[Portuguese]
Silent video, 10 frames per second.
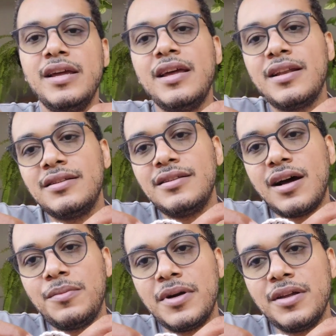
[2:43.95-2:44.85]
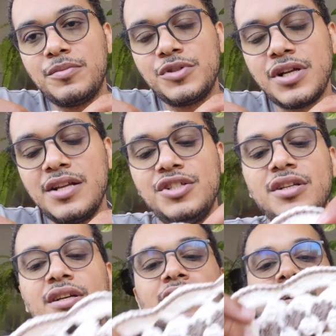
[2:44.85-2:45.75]
ela dá uma
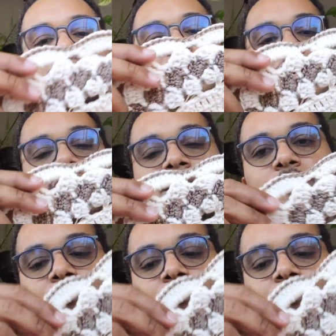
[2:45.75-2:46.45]
repuxadinha e aí acabou